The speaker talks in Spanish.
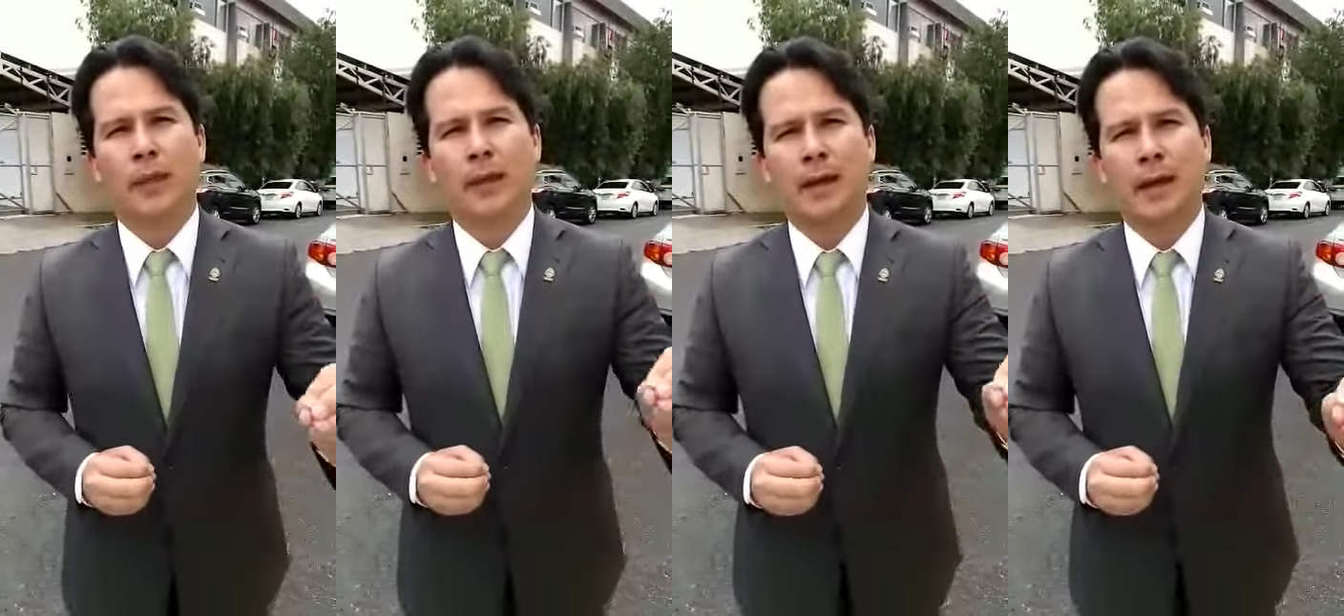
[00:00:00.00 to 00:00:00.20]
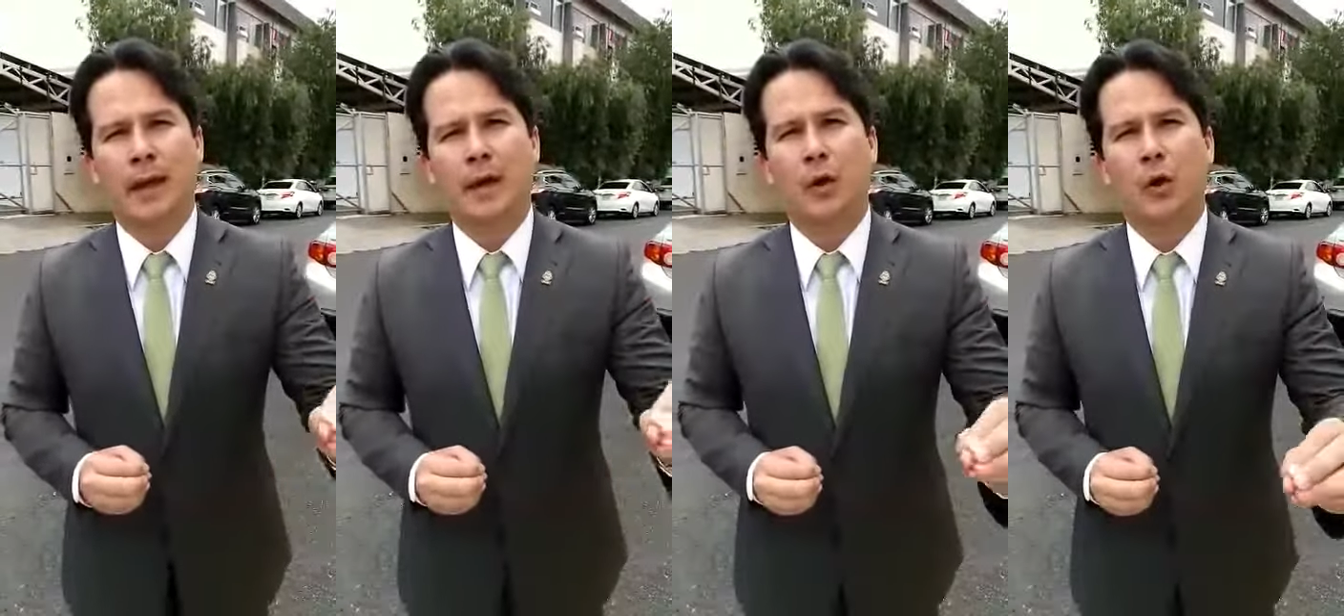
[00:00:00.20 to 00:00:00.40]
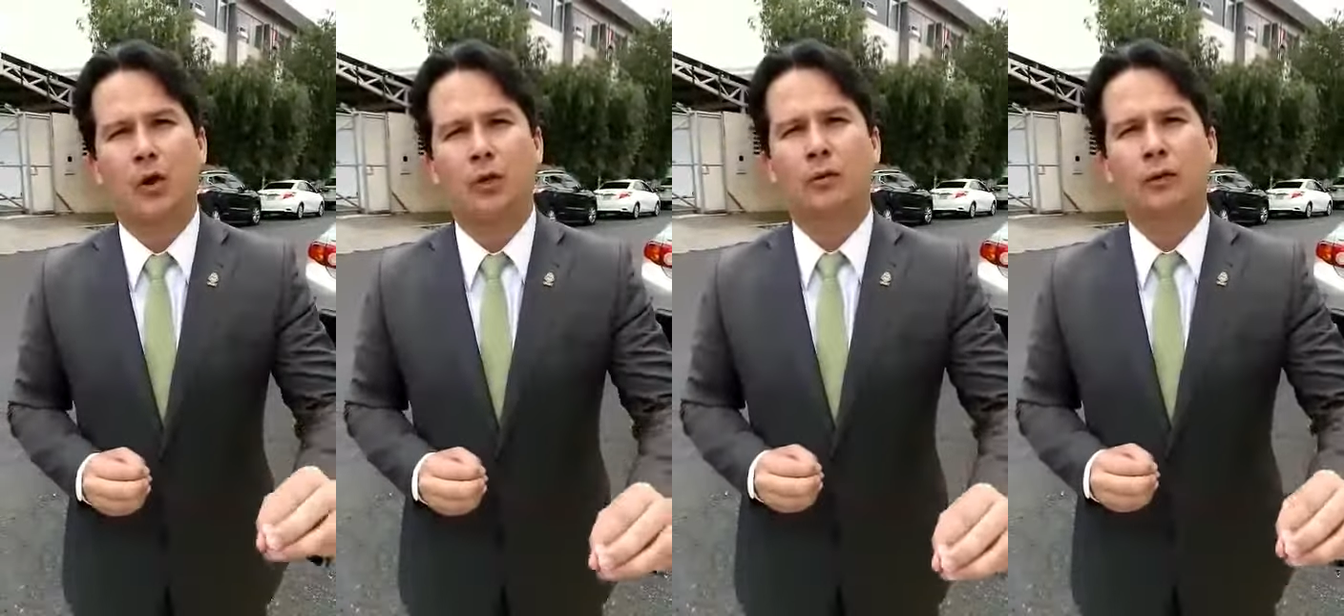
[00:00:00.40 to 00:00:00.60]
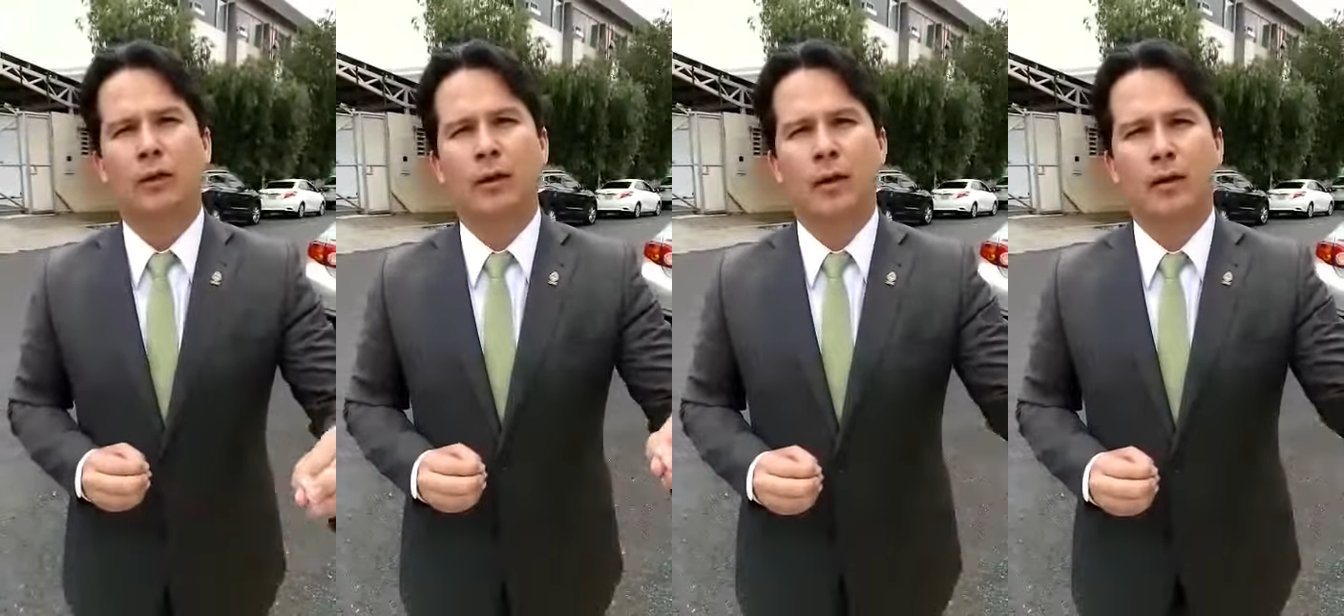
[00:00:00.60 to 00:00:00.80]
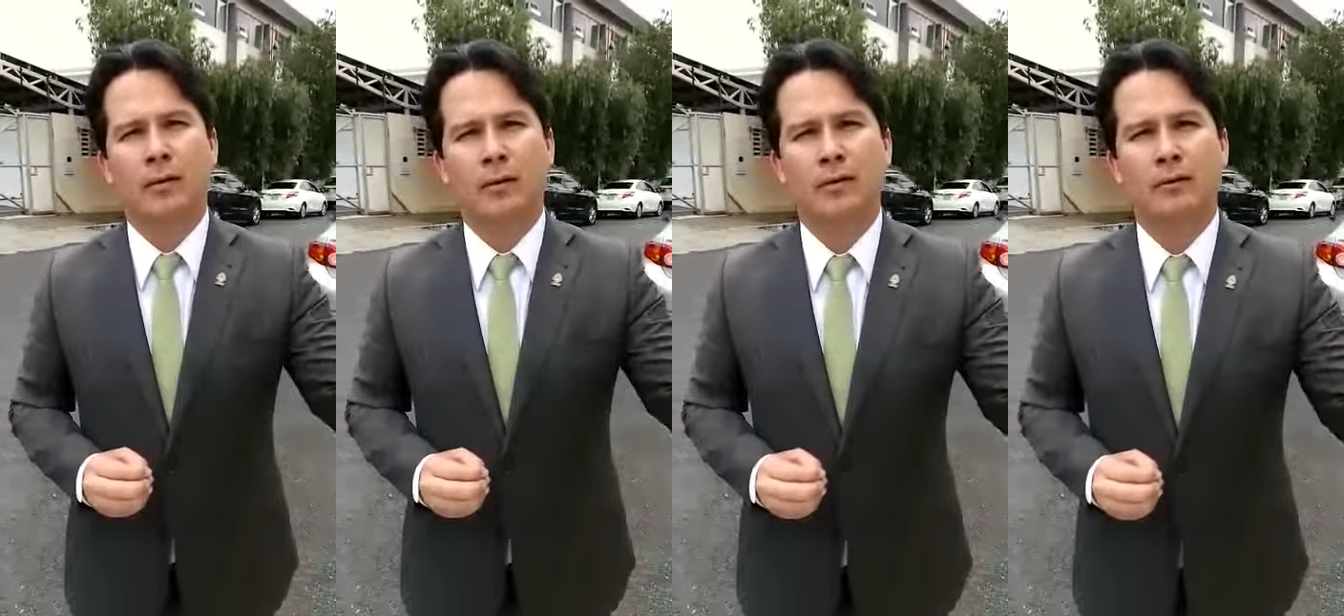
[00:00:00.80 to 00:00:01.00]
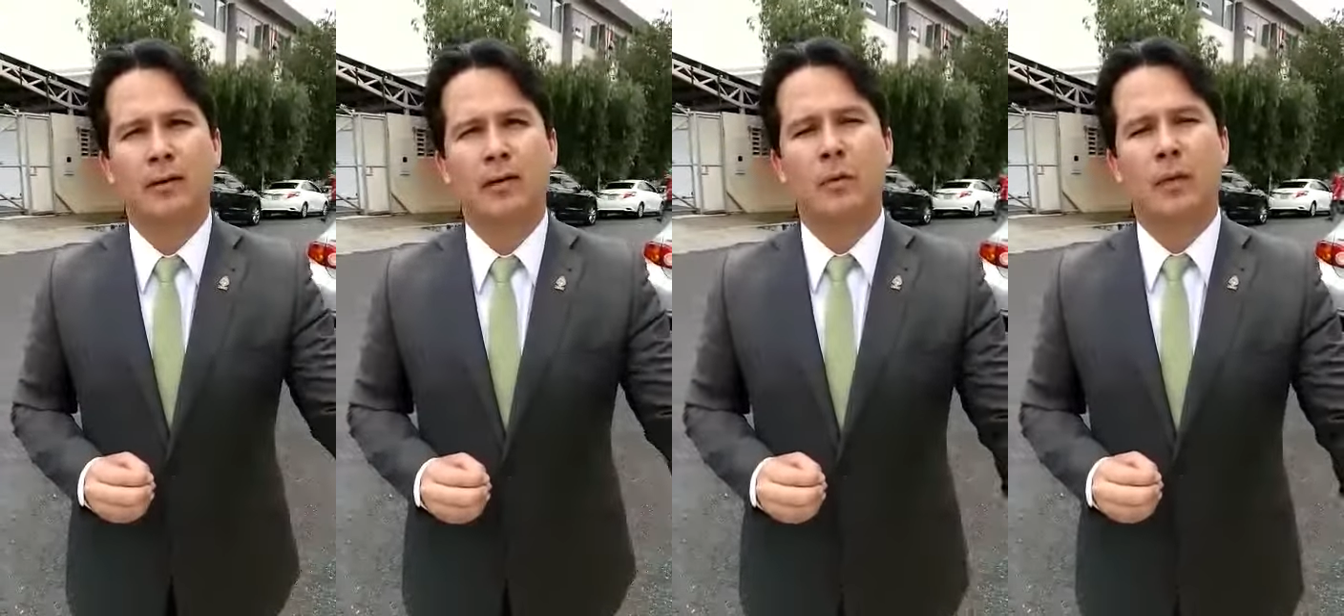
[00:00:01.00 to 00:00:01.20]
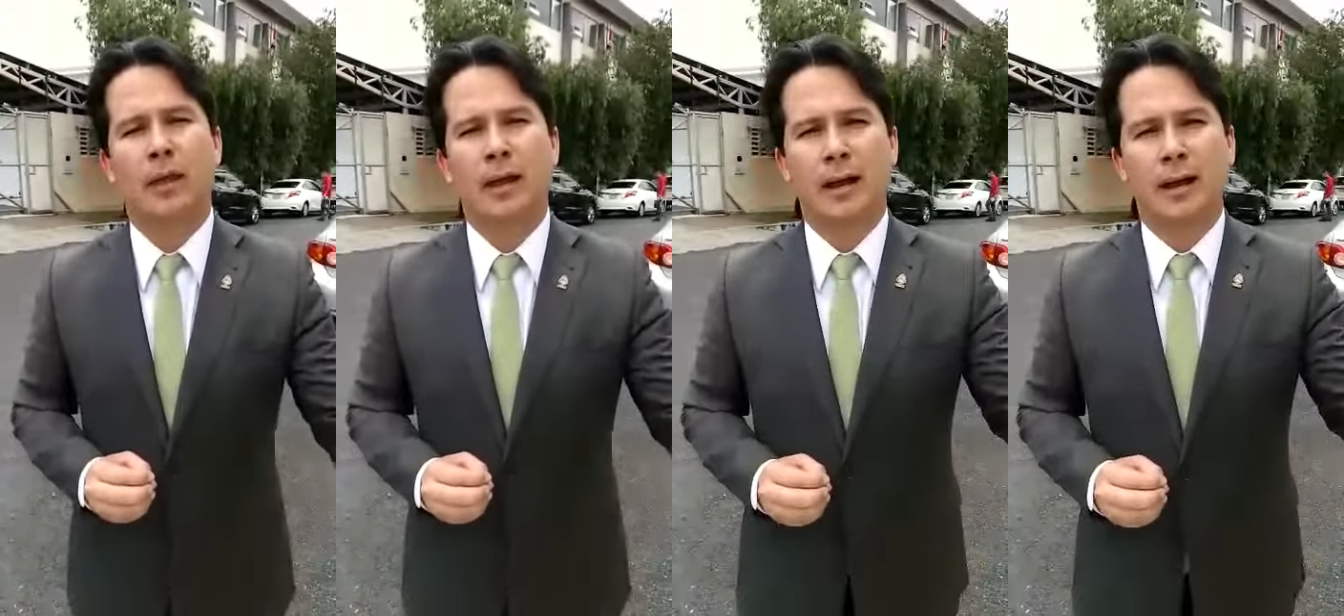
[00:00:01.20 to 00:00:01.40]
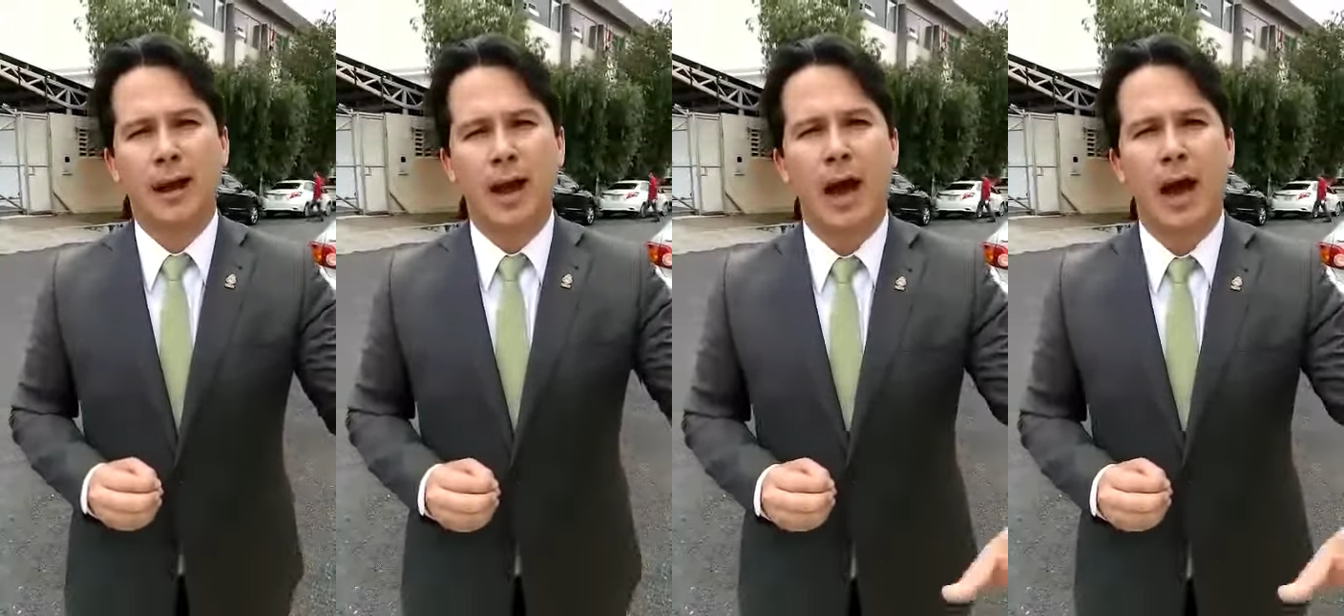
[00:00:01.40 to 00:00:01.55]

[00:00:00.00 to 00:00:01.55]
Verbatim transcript: en el lote que recibe de la